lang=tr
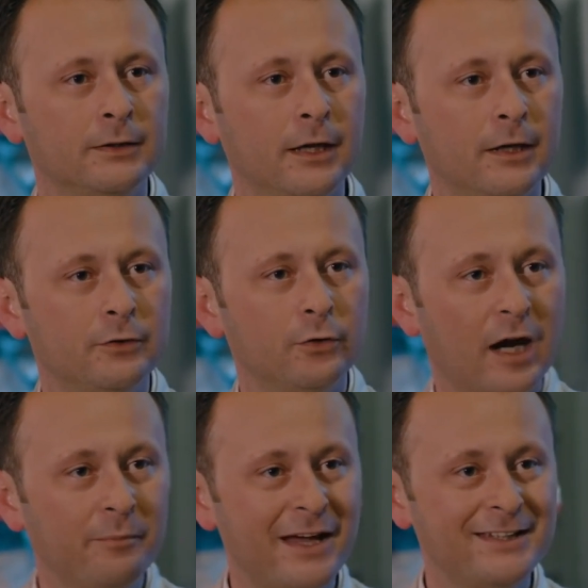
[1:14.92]
Ya
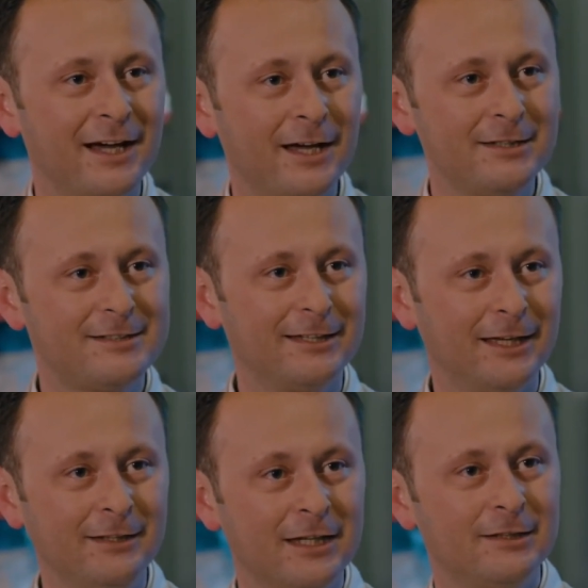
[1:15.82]
Gökhan ben ya liseden.